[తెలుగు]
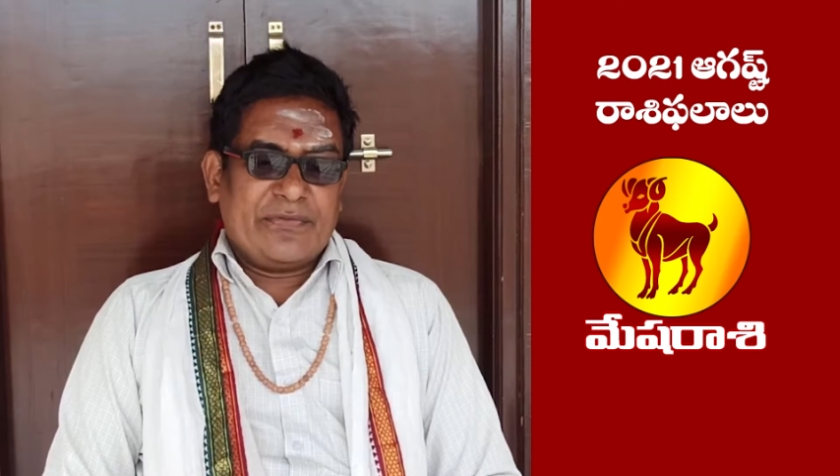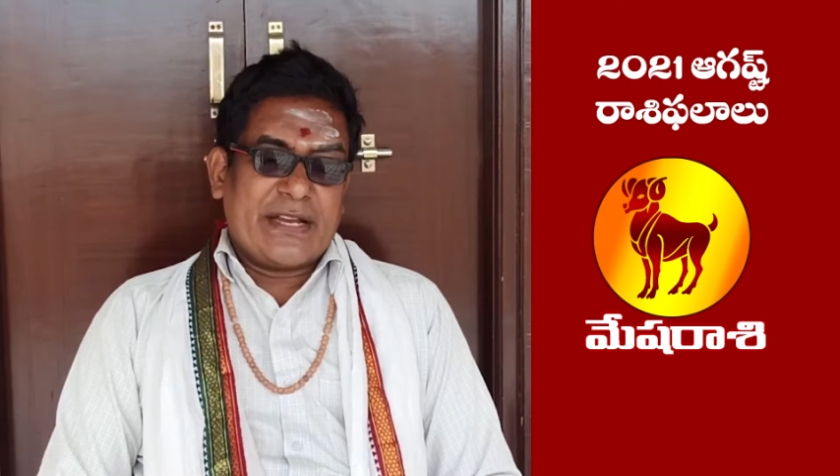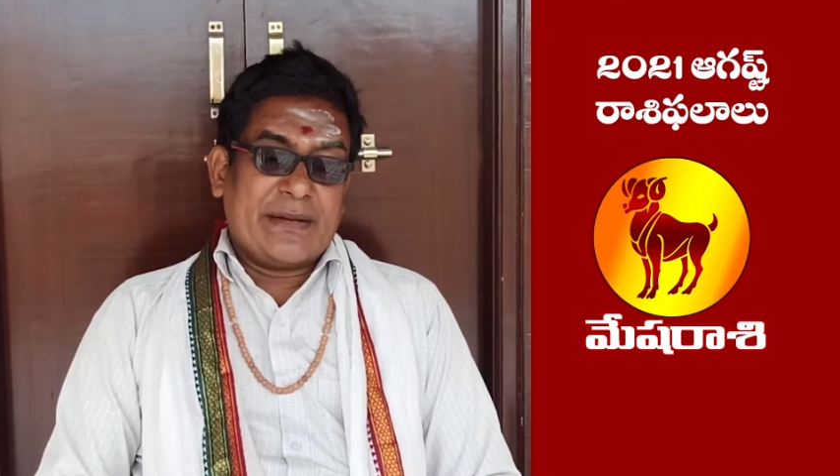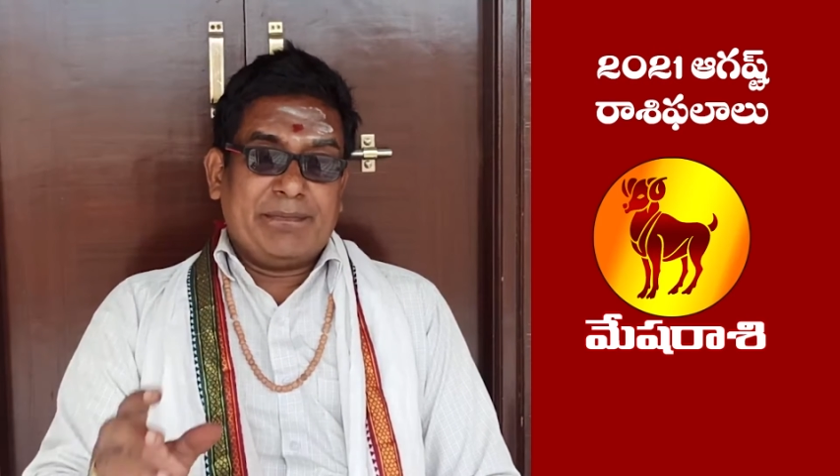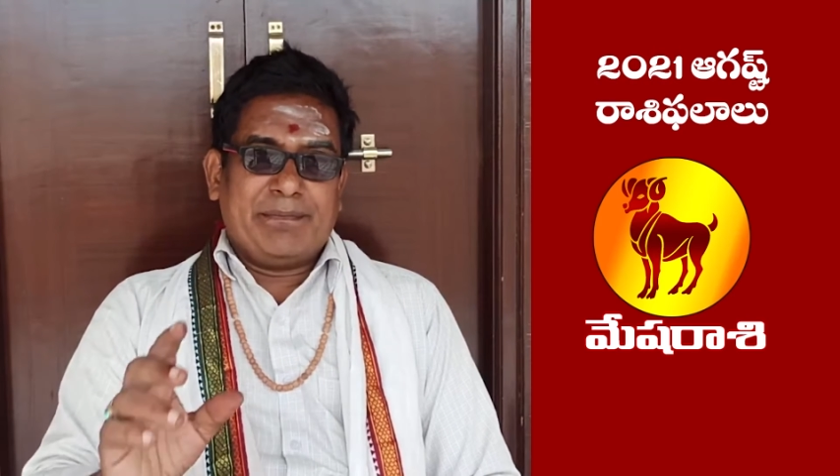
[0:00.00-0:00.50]

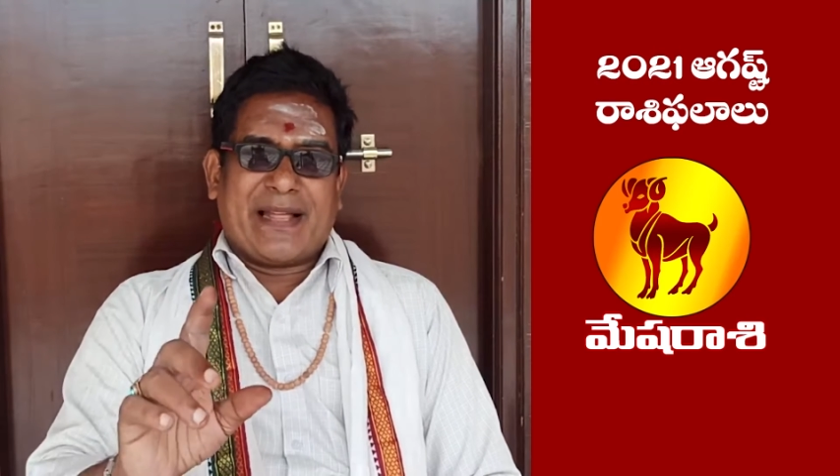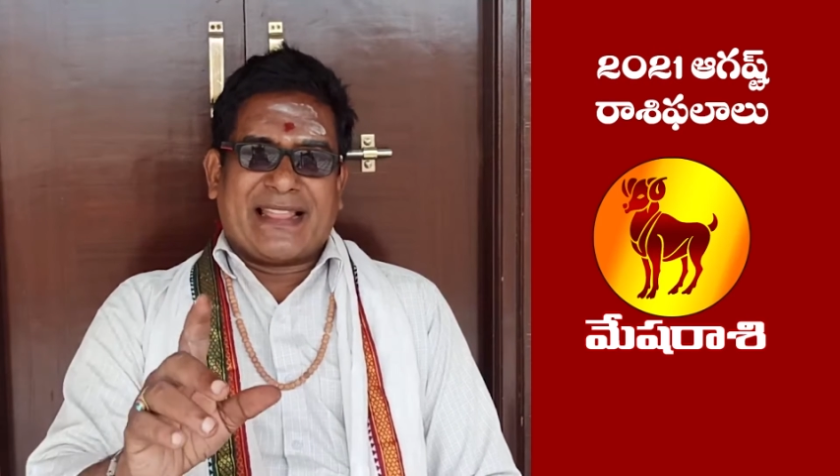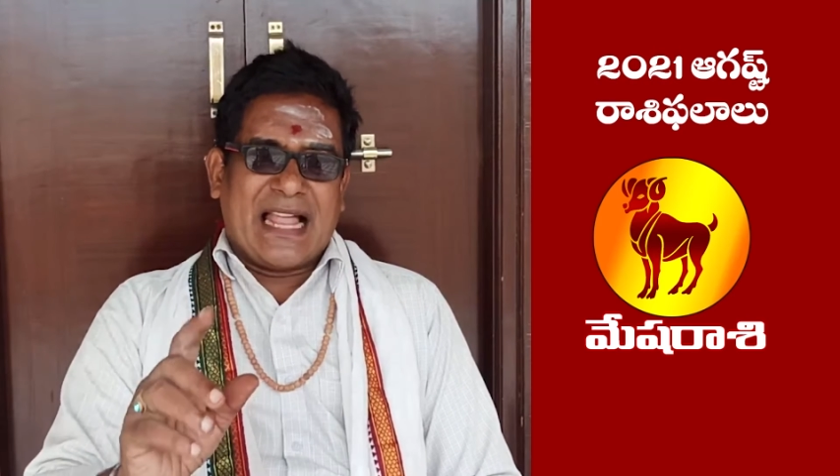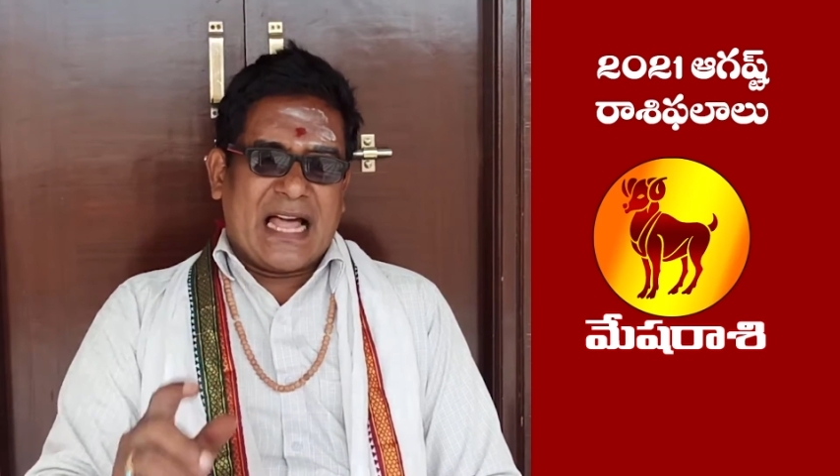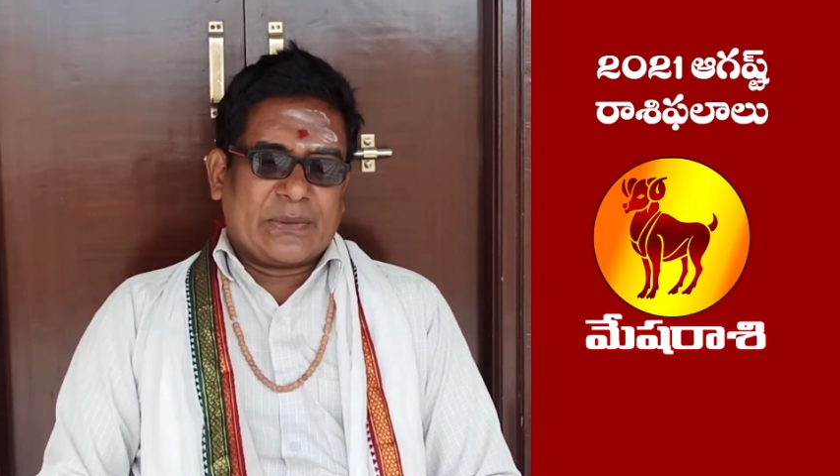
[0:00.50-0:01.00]
వ్యయం
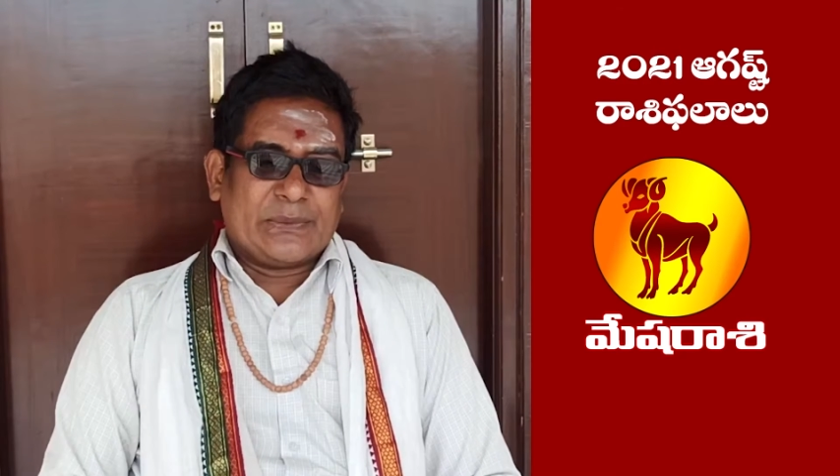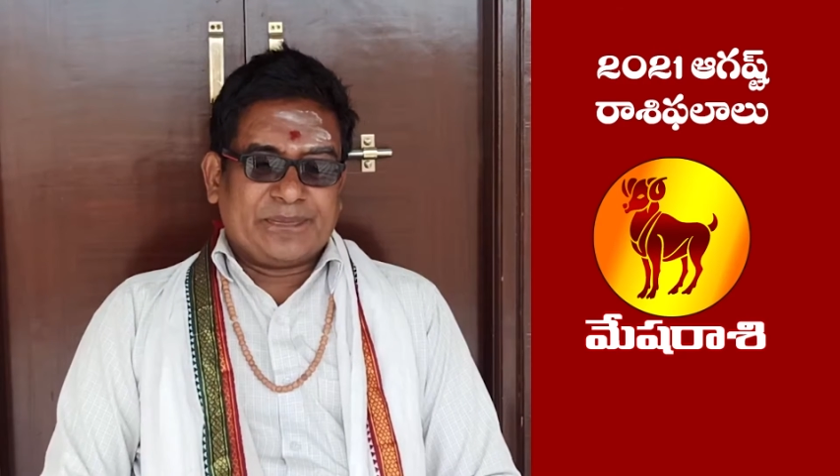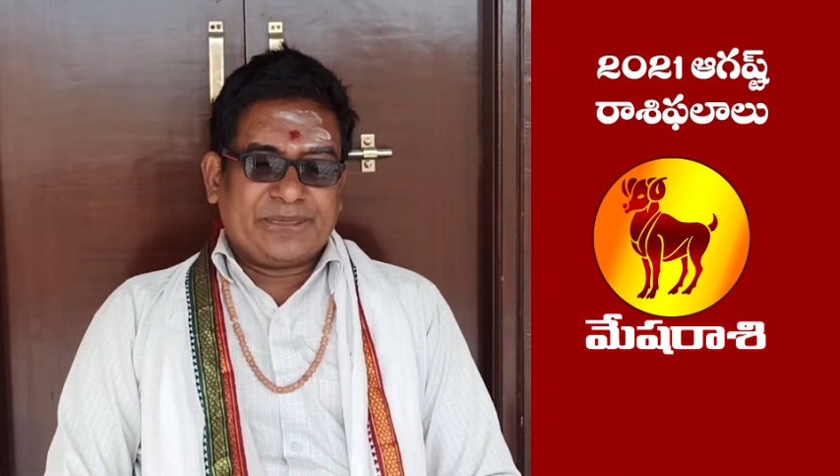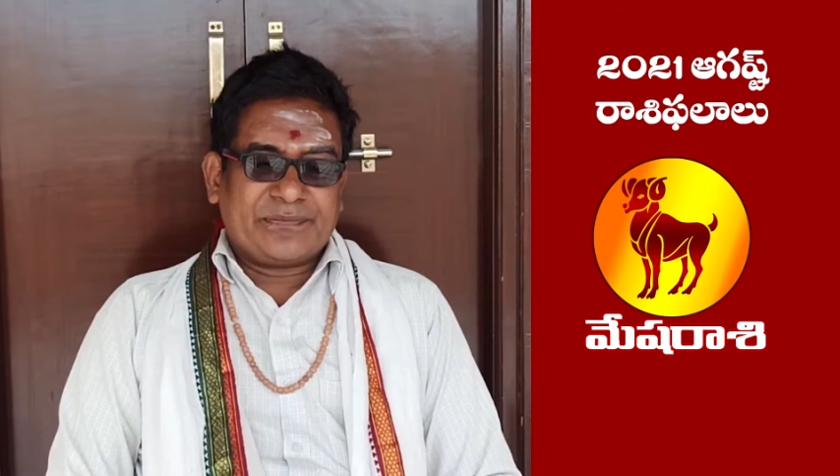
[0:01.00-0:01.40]
పద్నాలుగు